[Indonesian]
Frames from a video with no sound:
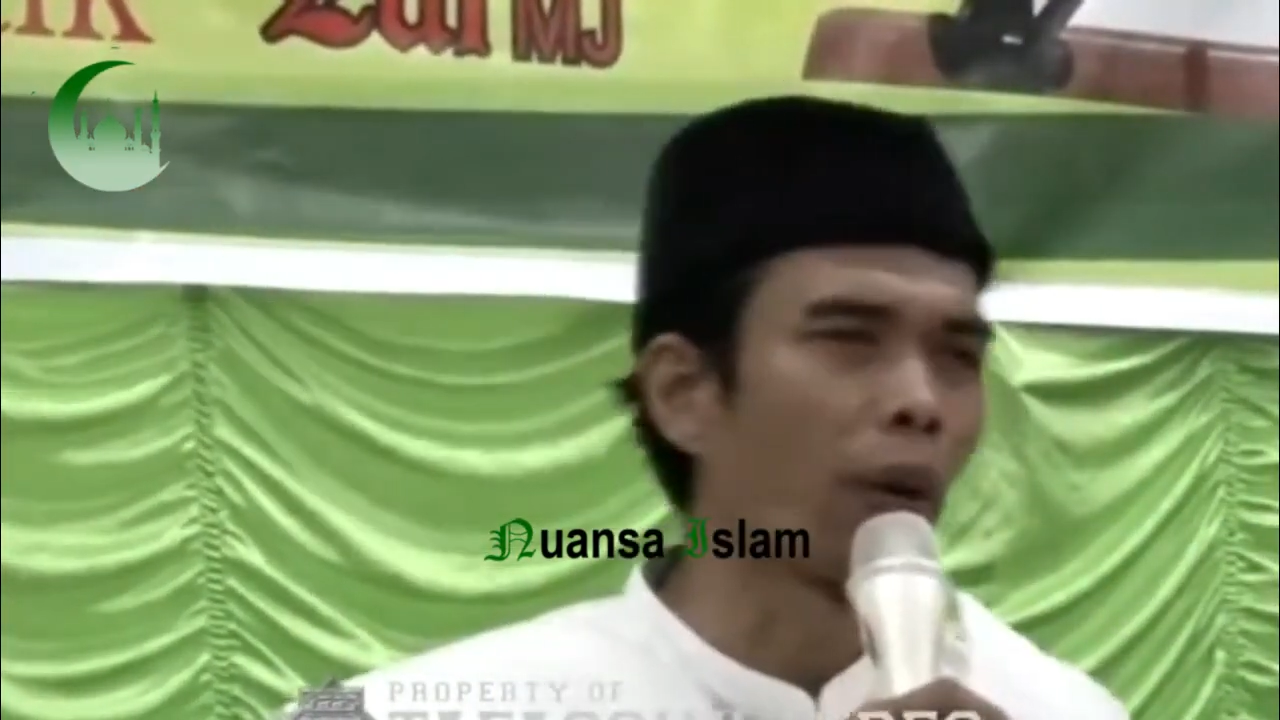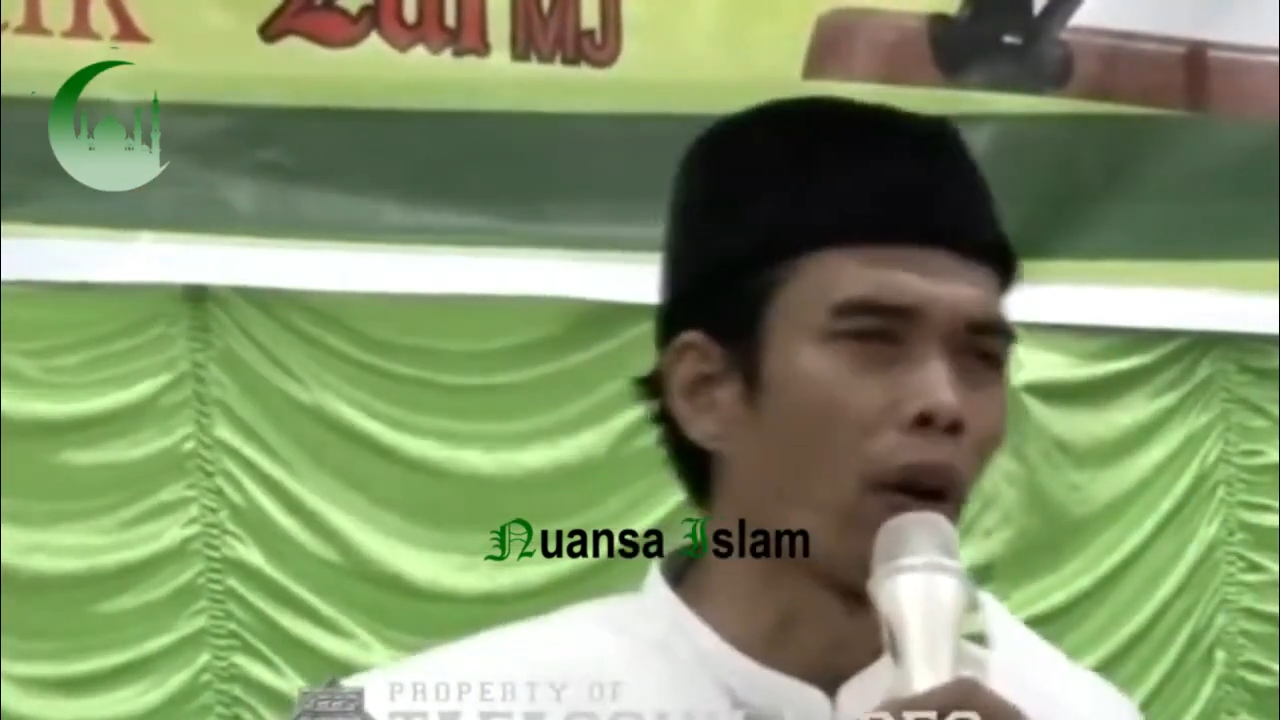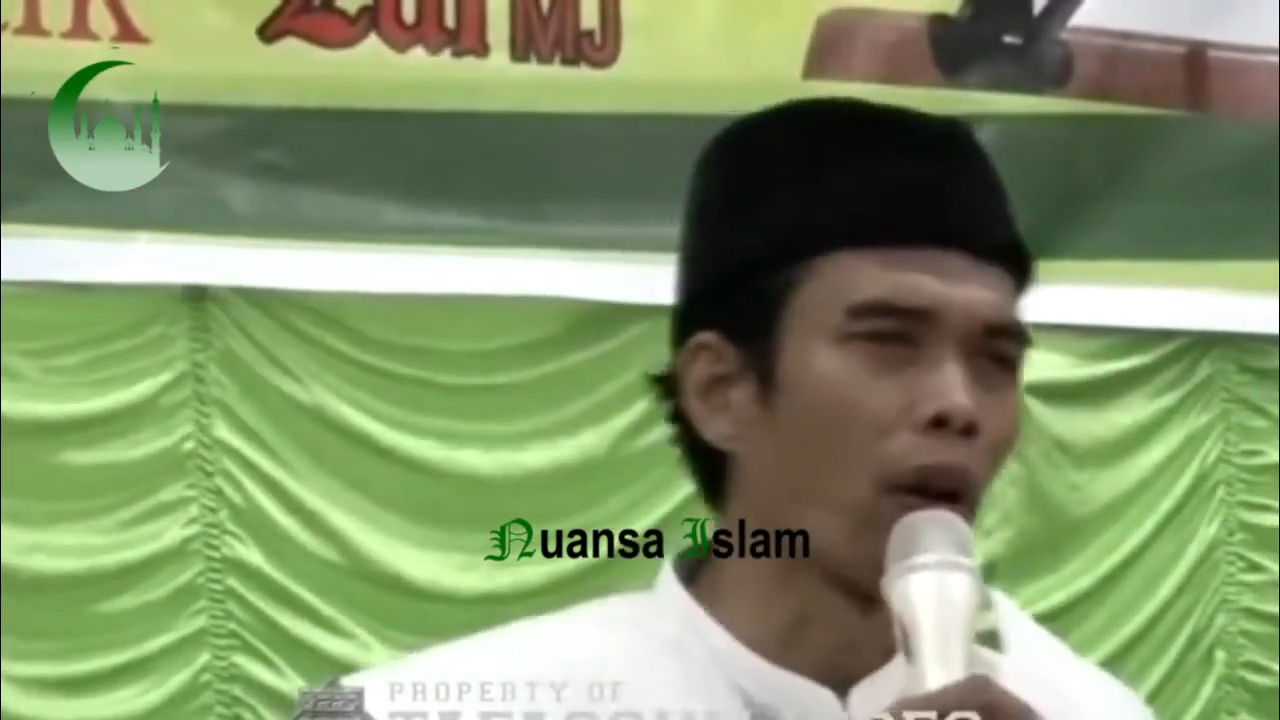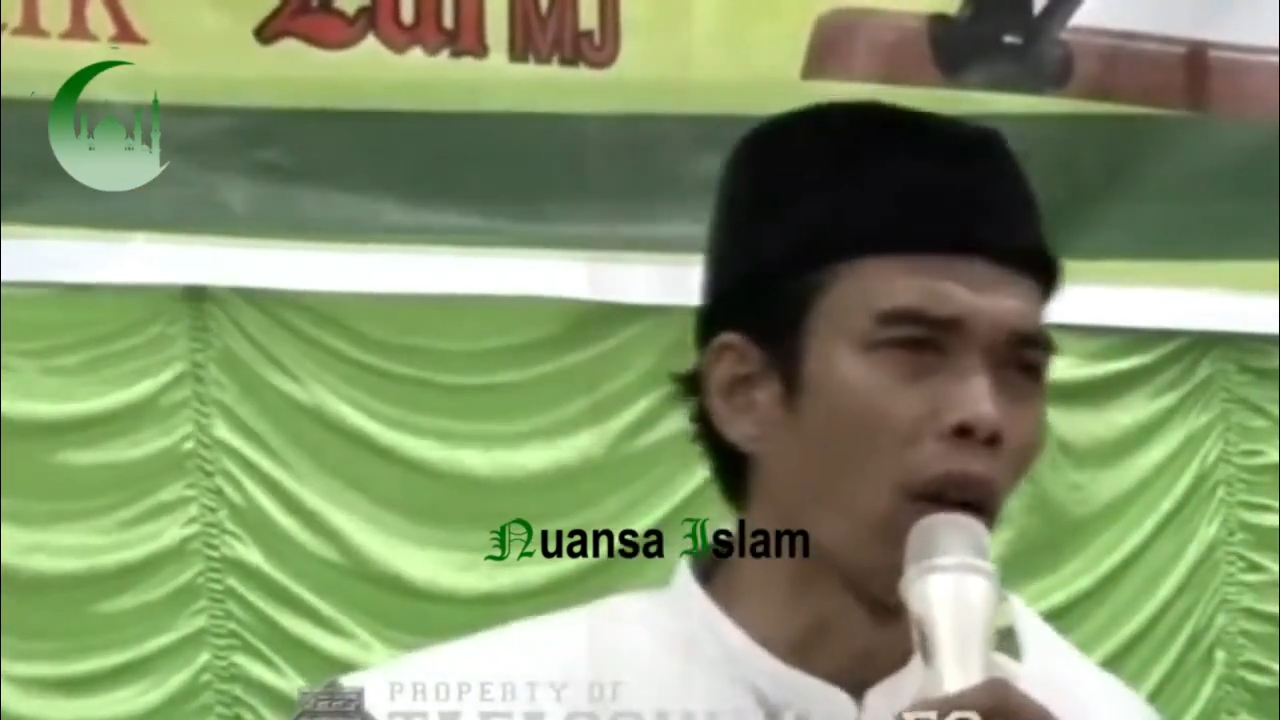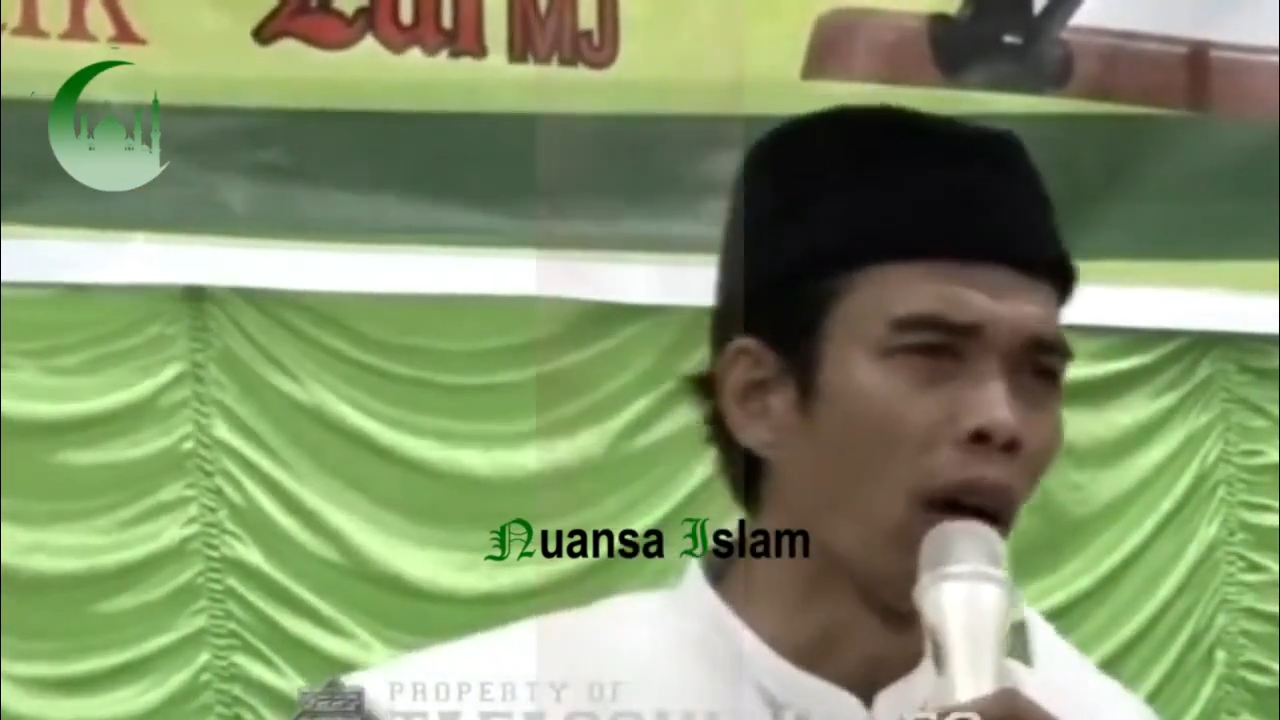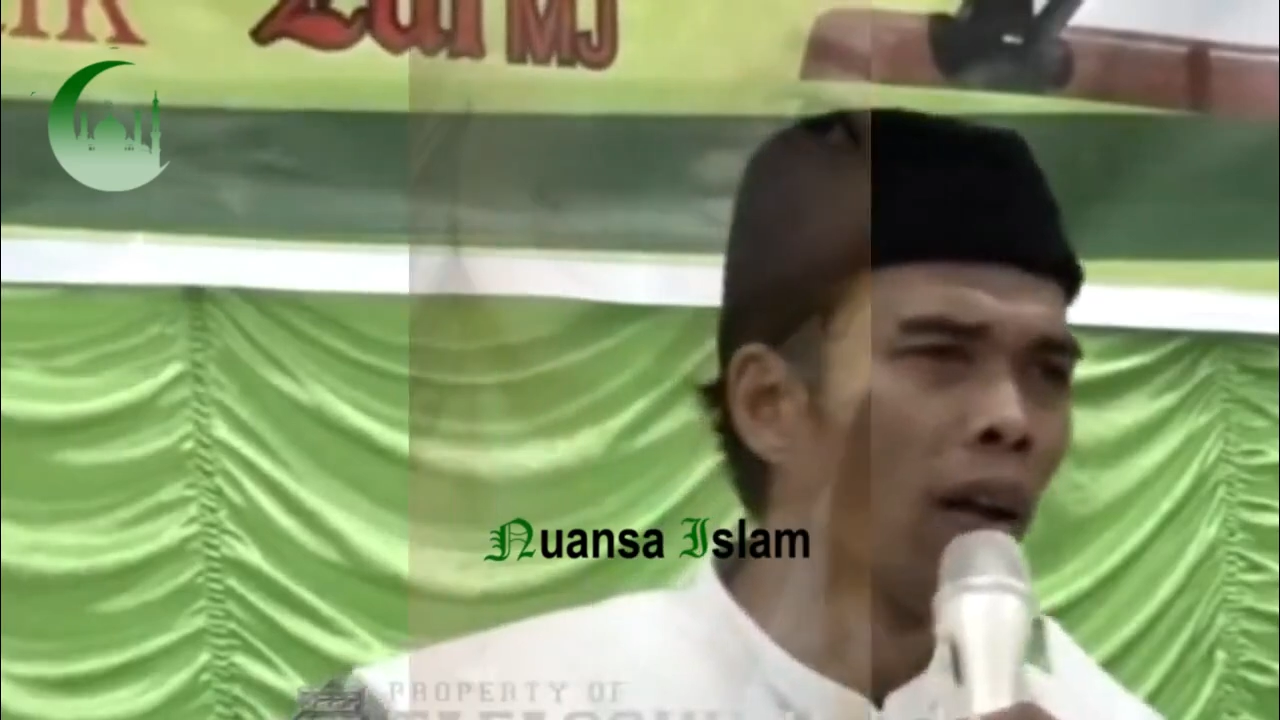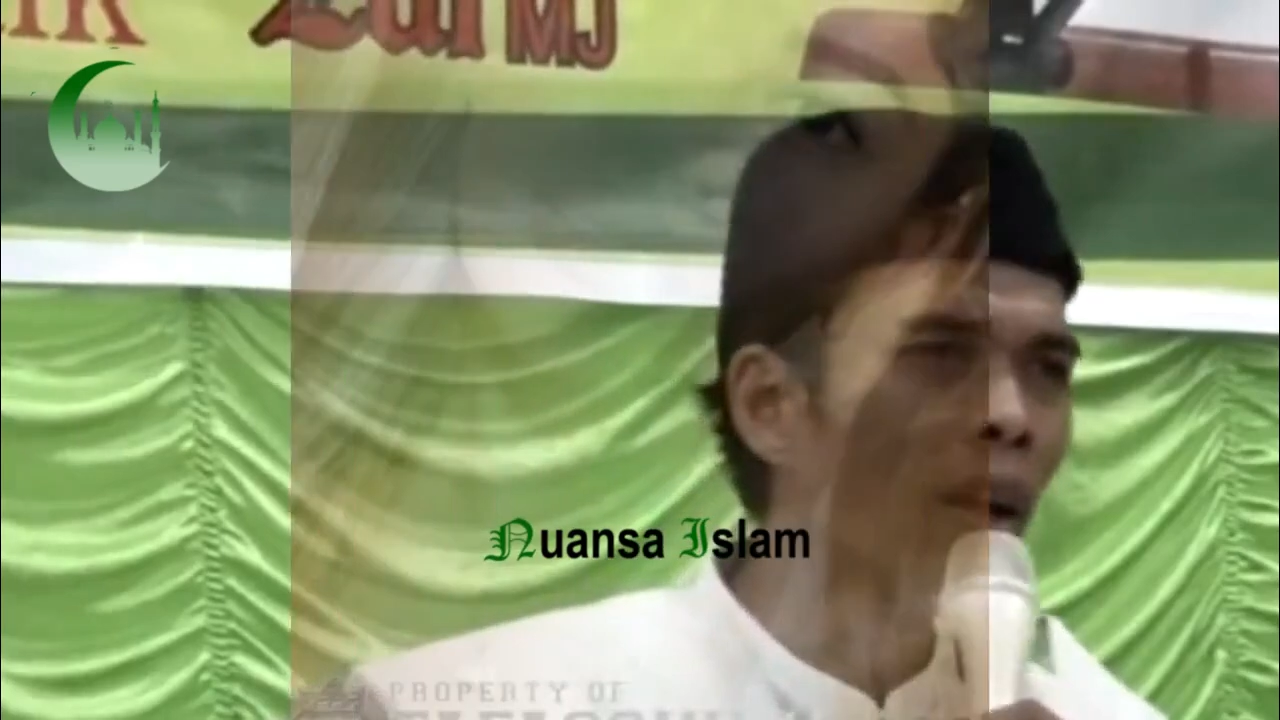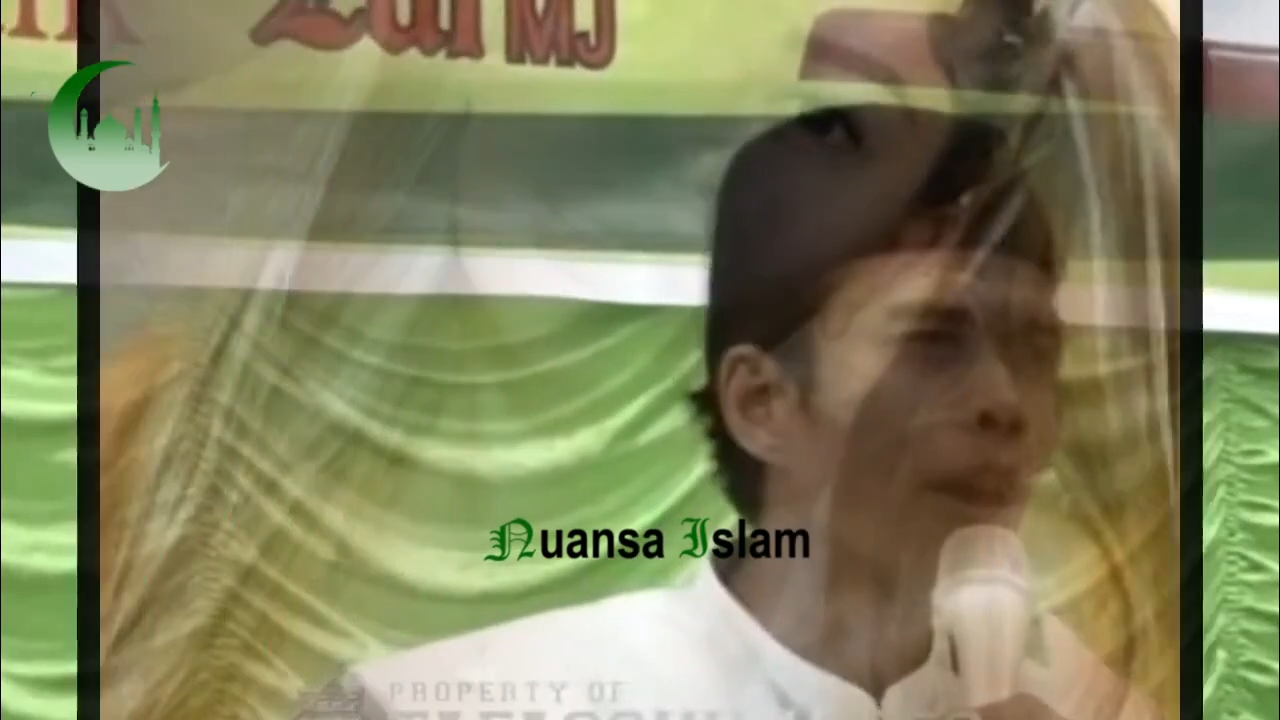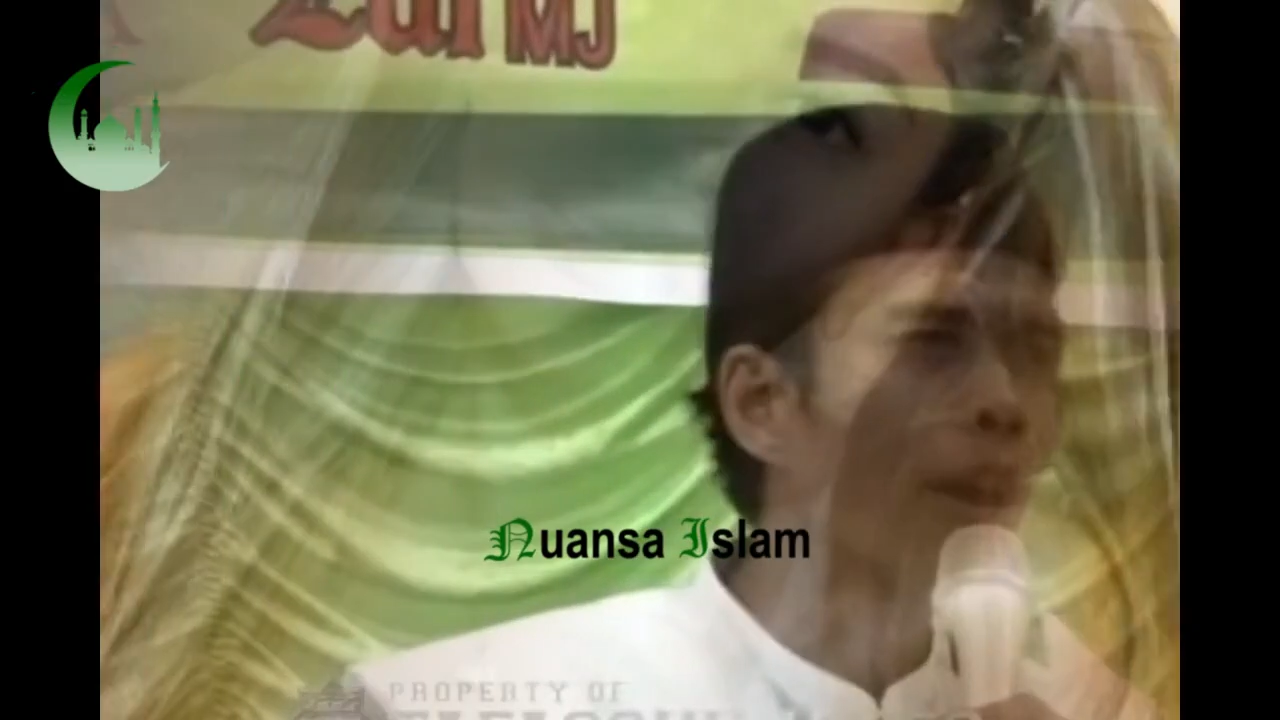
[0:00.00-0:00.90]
pada Allah.